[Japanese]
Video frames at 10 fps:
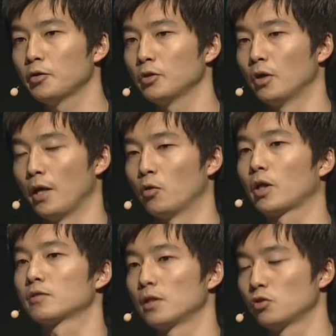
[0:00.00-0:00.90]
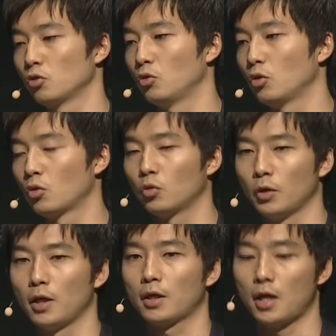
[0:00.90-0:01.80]
るお客さん情報をここ
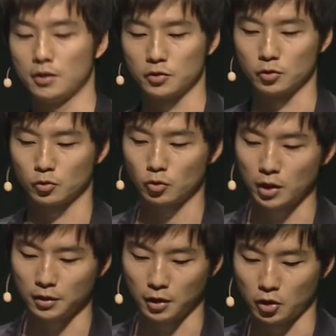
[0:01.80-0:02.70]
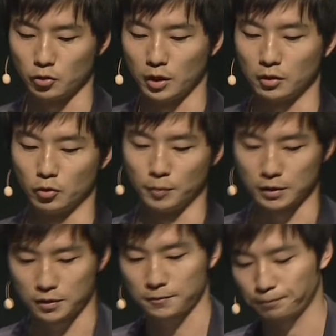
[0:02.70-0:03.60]
で管理することができるようになっておりま
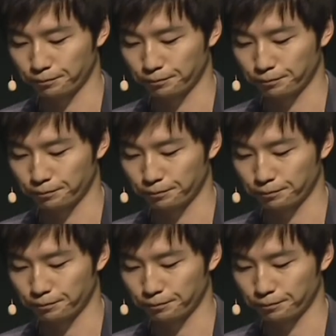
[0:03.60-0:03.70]
す